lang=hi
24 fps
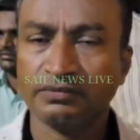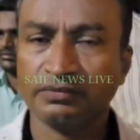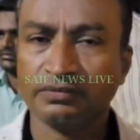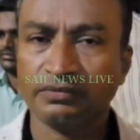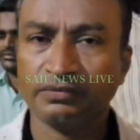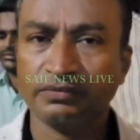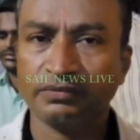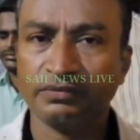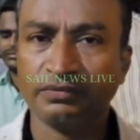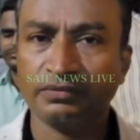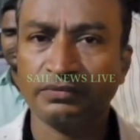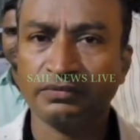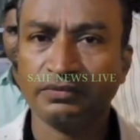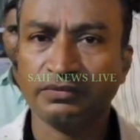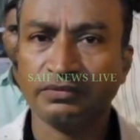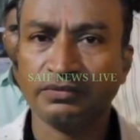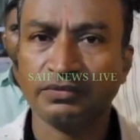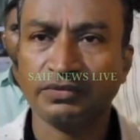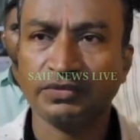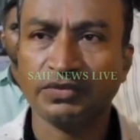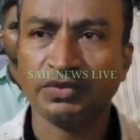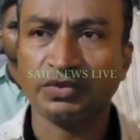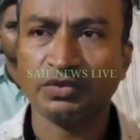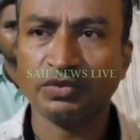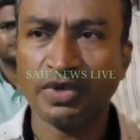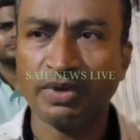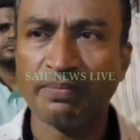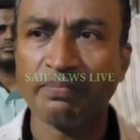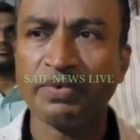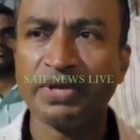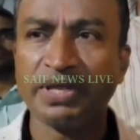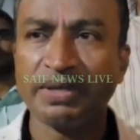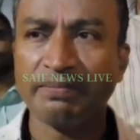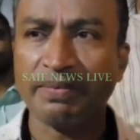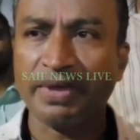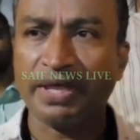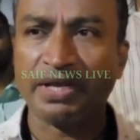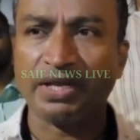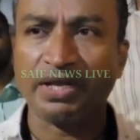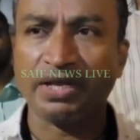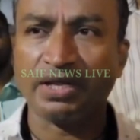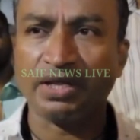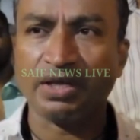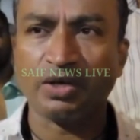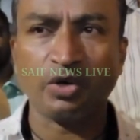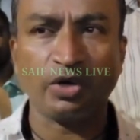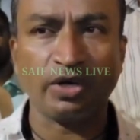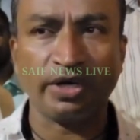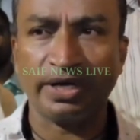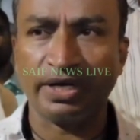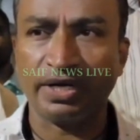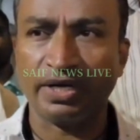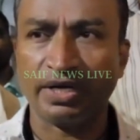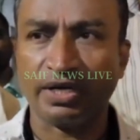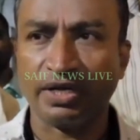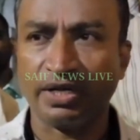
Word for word: लेकिन महानगर पालिका इतने